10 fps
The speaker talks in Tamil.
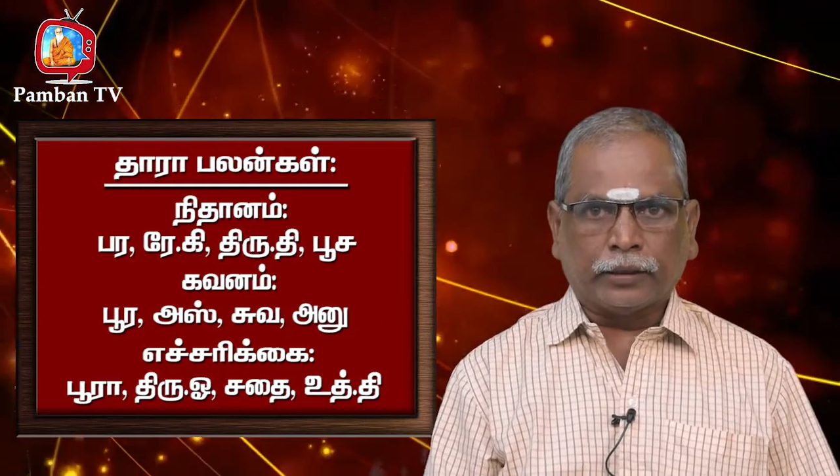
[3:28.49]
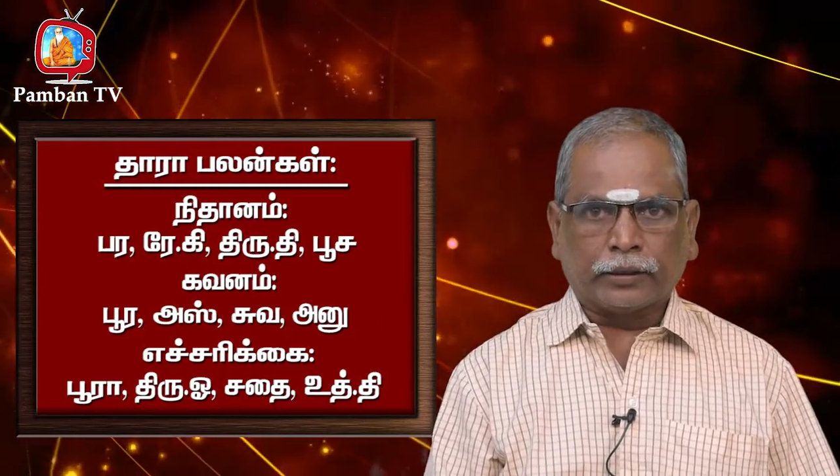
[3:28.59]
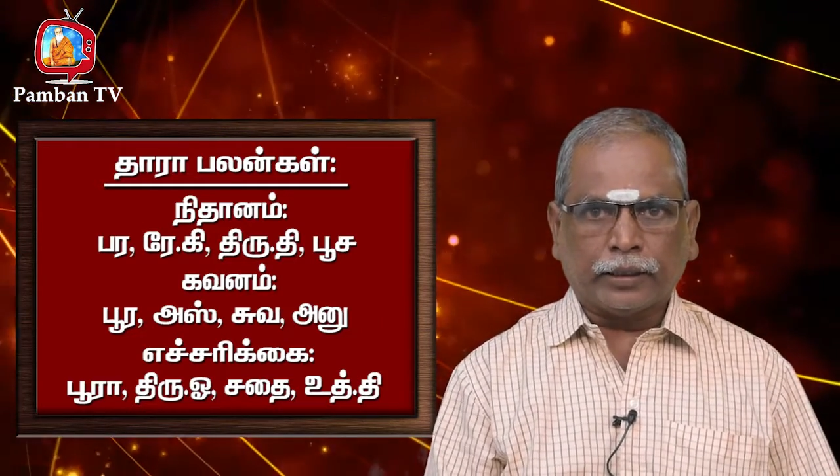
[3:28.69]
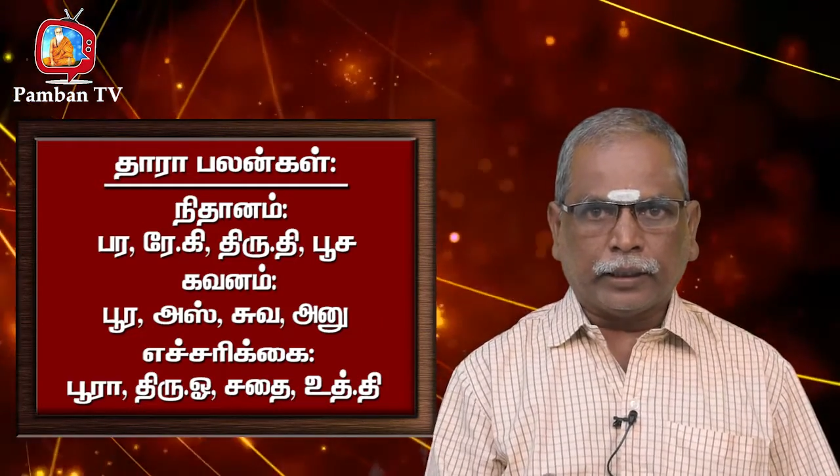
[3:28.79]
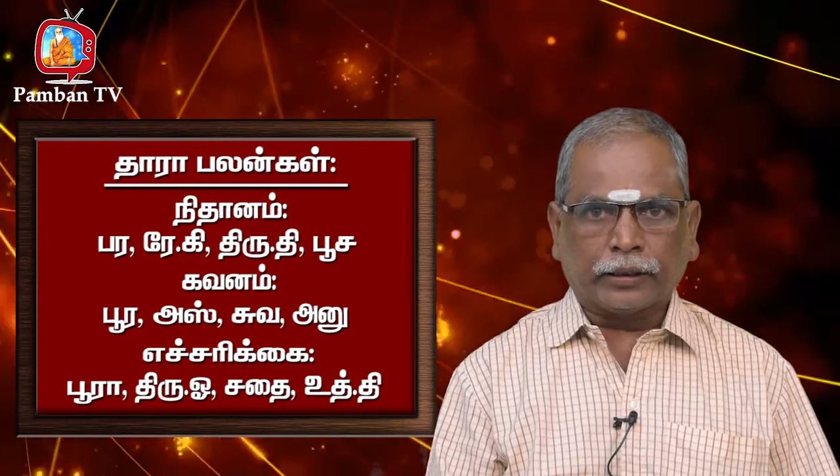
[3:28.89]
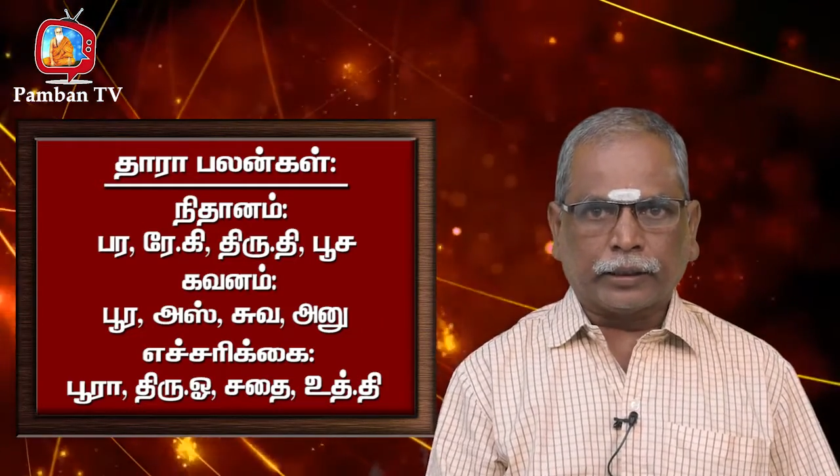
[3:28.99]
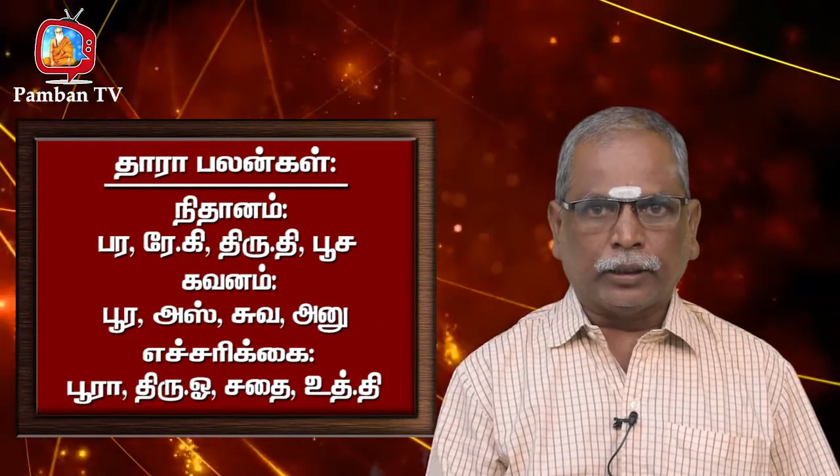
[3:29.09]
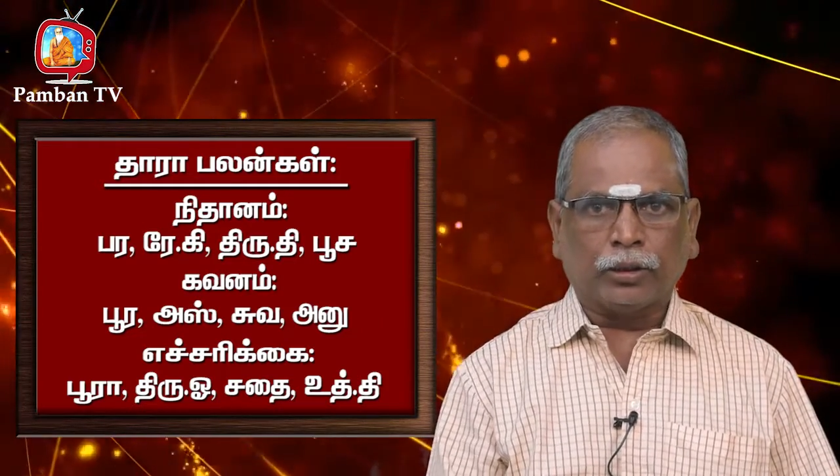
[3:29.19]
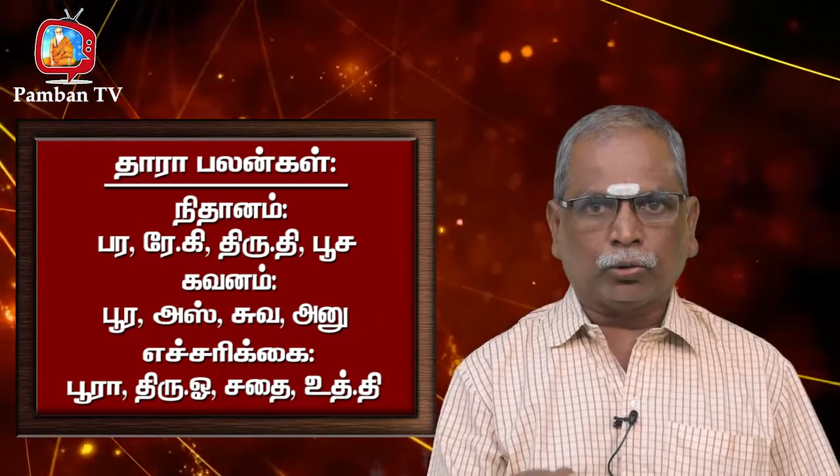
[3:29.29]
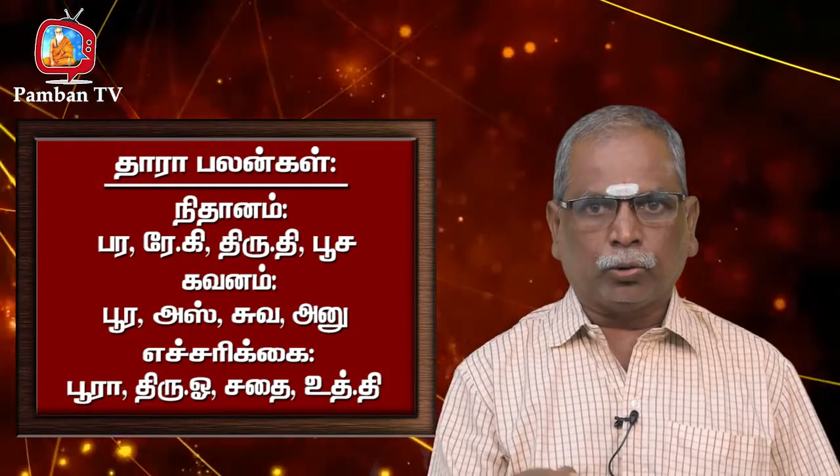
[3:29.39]

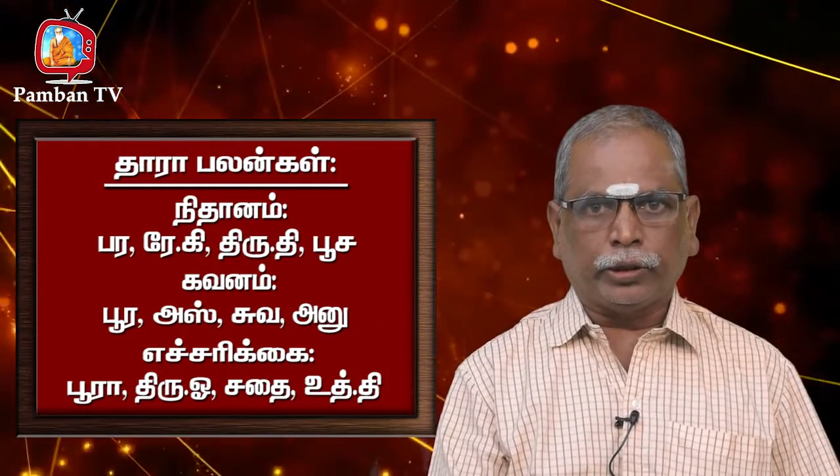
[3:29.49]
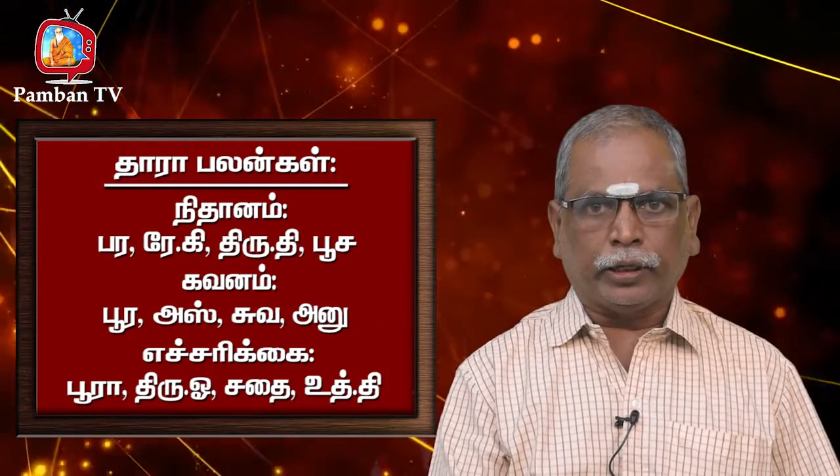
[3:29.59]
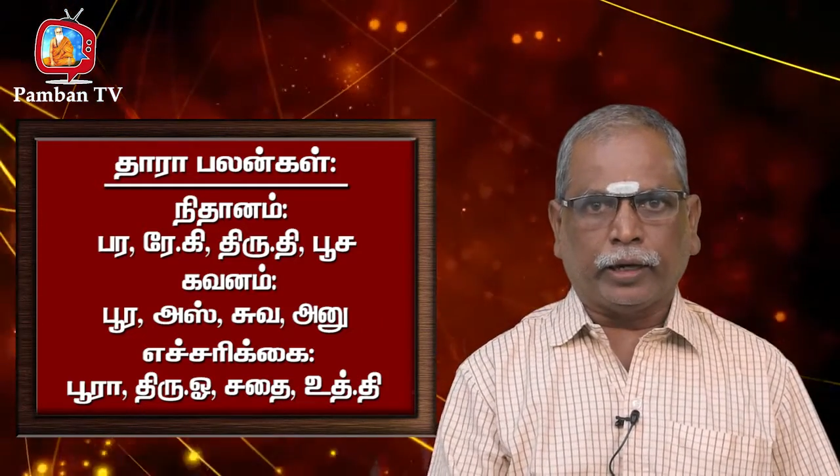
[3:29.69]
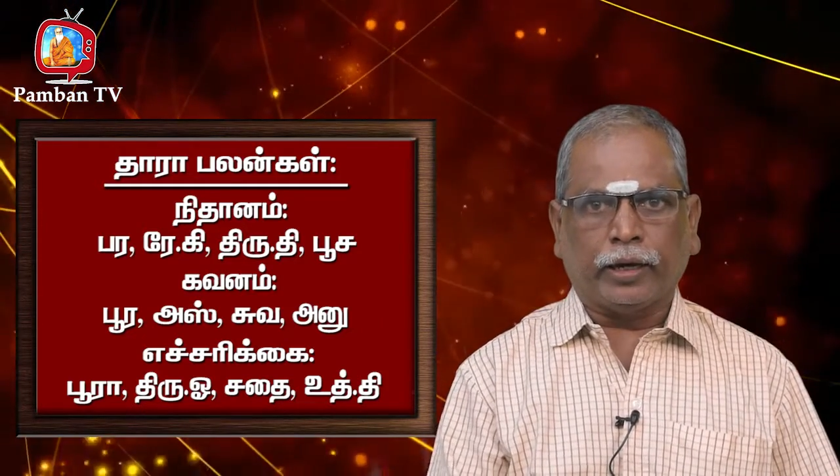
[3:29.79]
எச்சரிக்கையுடன் கூடிய